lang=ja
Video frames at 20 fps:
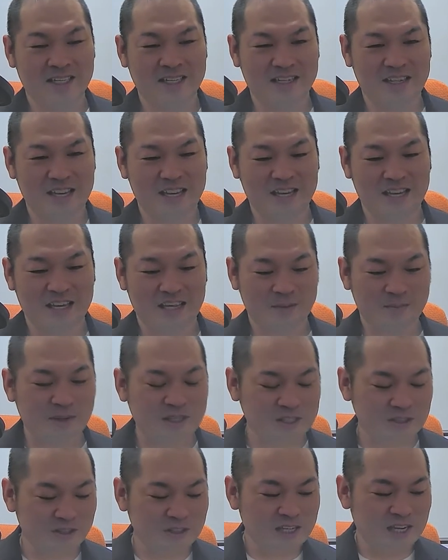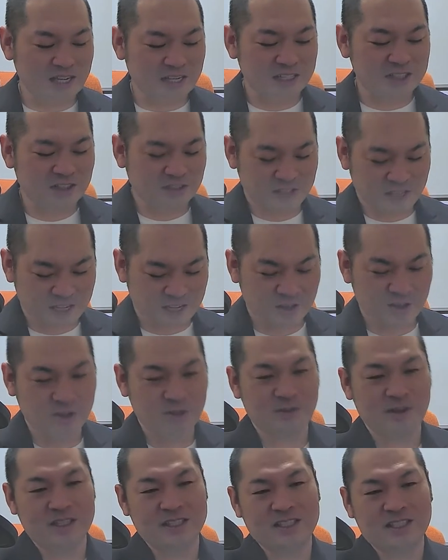えー、まあそんな話をね、こ
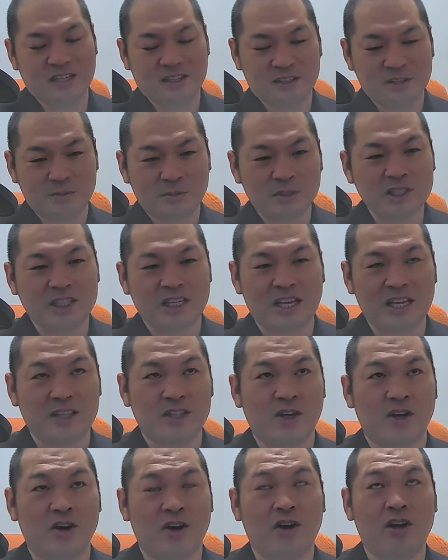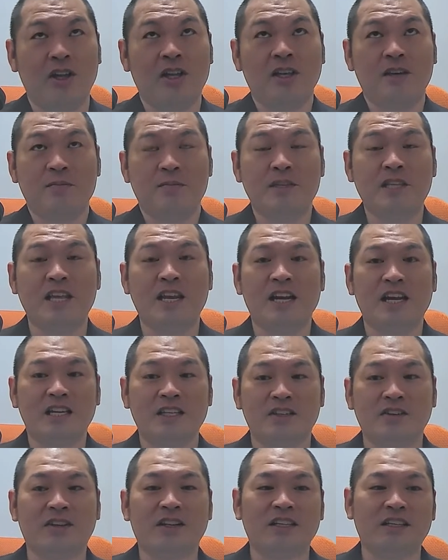の前したので、もし、えっ、ー、と、見てな
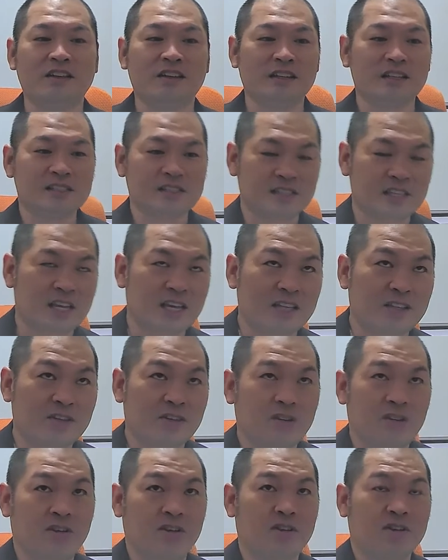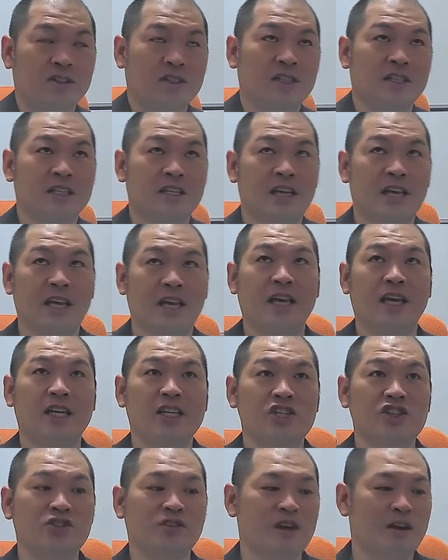いという方はですね、えっ、ー、と、えー、
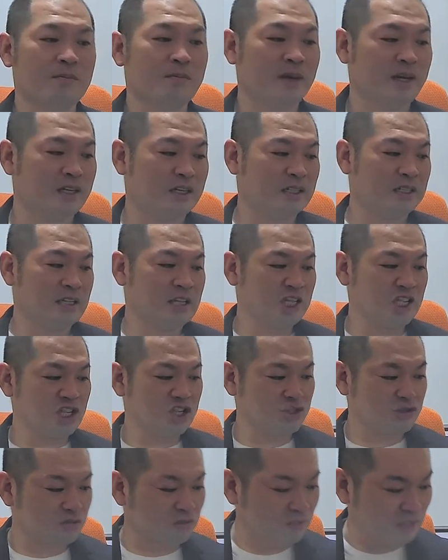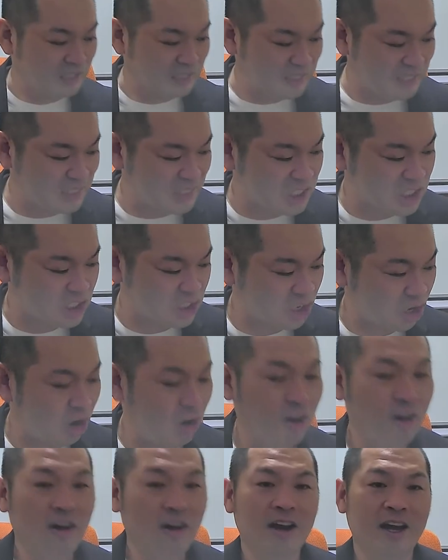一週間前なんで22日の、
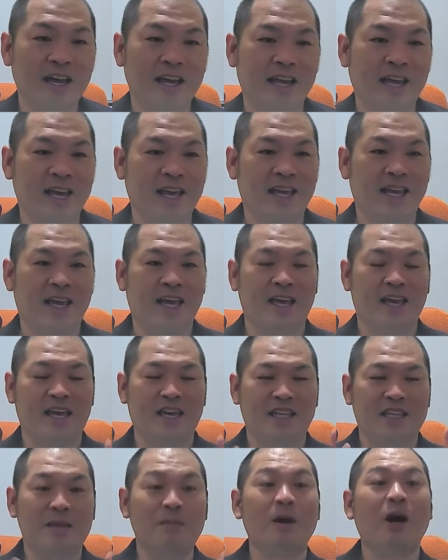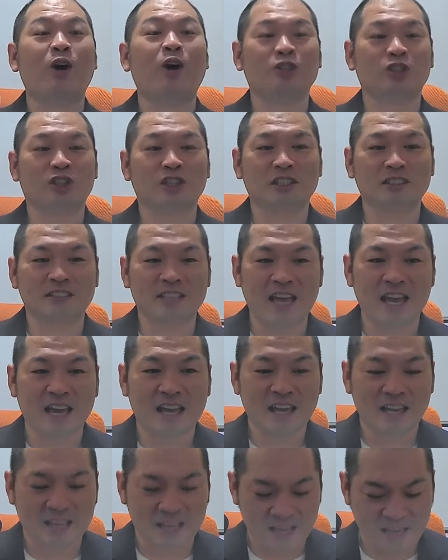えー、生放送です
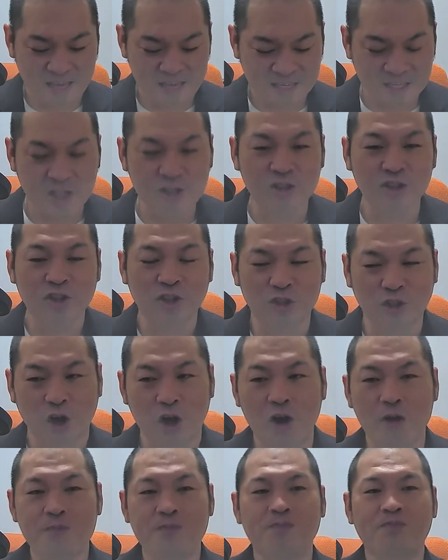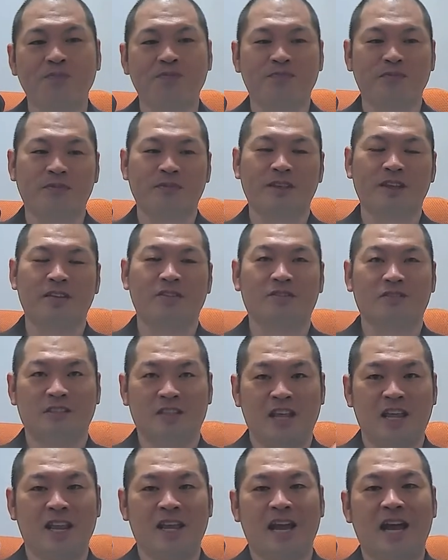ね、えー、聞くこと、っていうのを
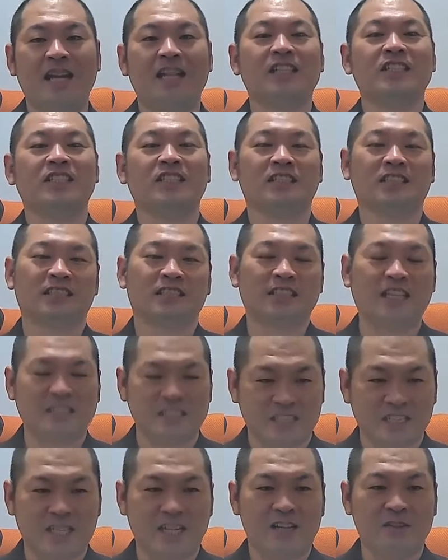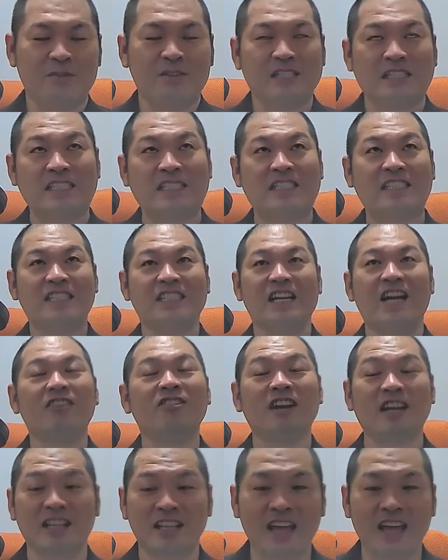ね、話させていただきました。1時間
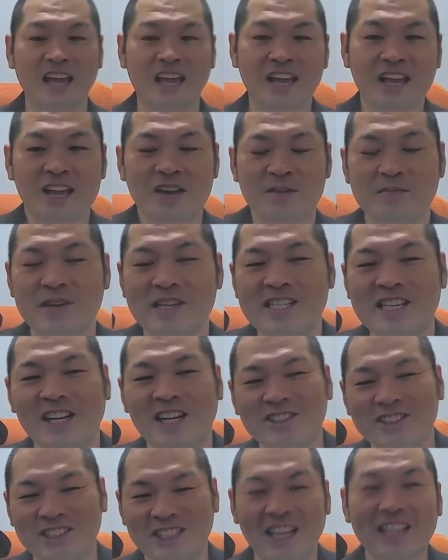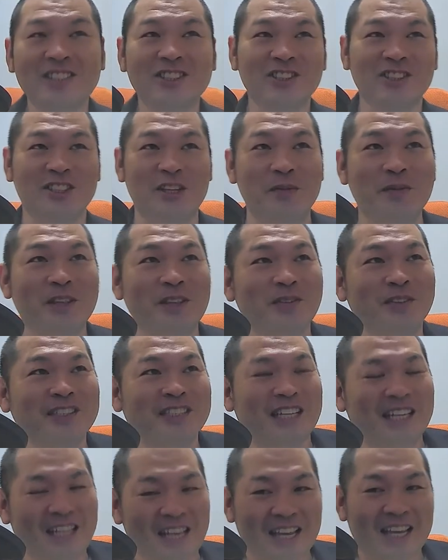ぐらいね、めちゃくちゃ熱く喋ってまし
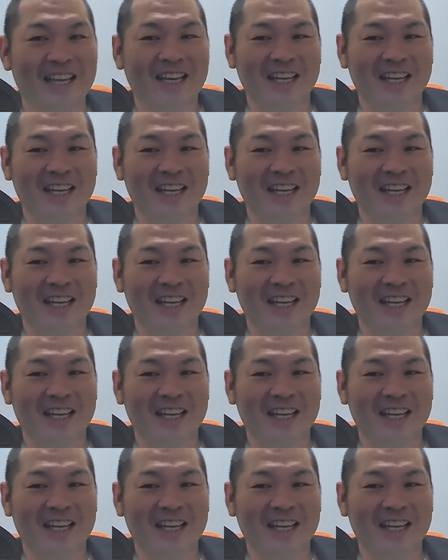たね。